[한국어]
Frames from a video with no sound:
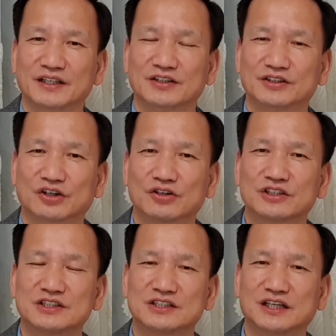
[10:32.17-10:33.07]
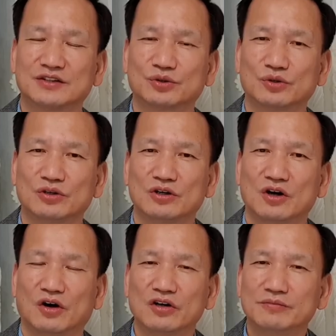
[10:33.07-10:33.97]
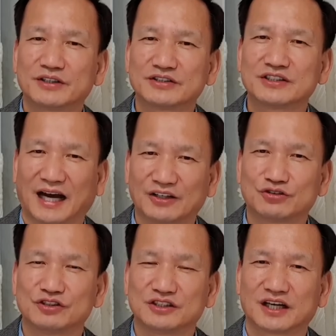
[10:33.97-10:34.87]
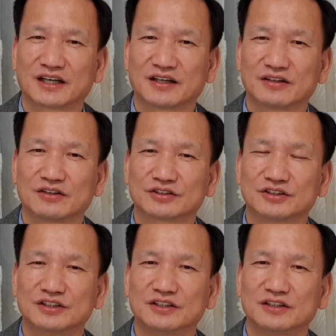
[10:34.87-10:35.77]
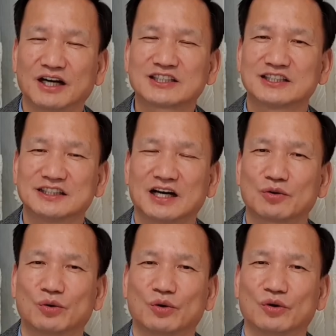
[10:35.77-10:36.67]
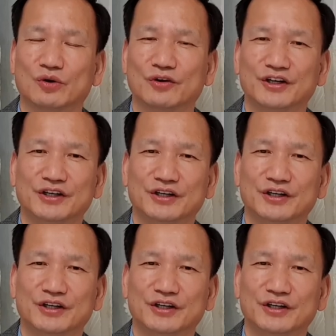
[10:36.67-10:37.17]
이런 정신질환도 얼마든지 날 수 있다라는 것을 확신을 하고